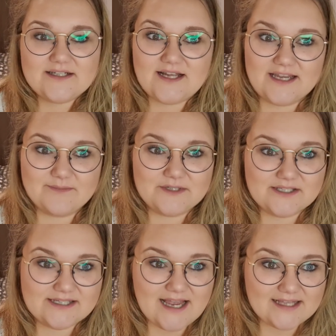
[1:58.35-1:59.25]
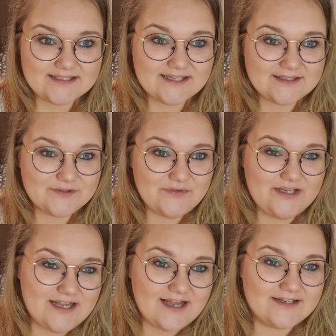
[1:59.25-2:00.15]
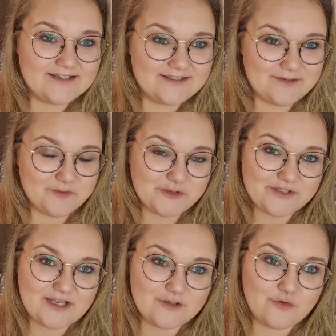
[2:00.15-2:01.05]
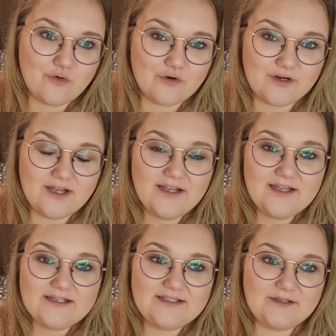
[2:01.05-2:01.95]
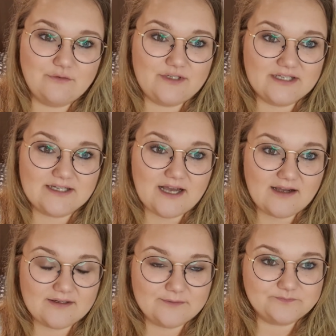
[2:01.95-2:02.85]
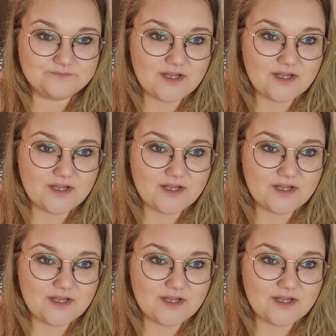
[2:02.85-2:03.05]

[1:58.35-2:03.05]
dann gibt es ganz, ganz viele andere Demonstratoren, die du dir da ähm,